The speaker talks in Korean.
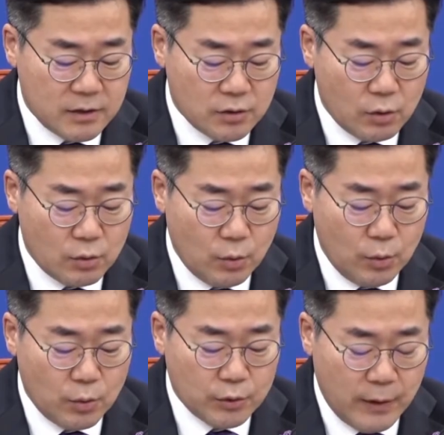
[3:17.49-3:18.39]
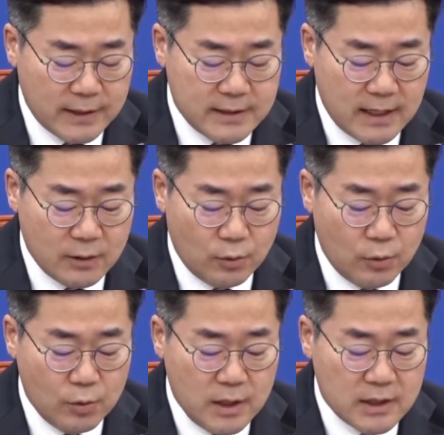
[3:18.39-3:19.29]
석고
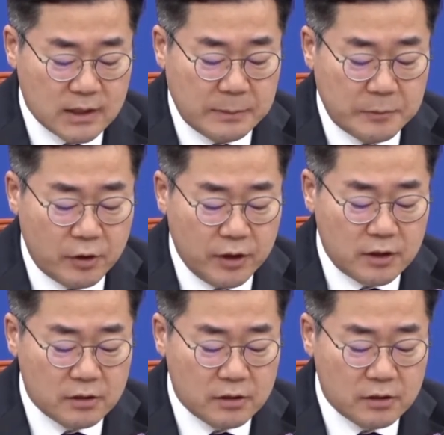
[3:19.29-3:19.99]
돼지하고 김건희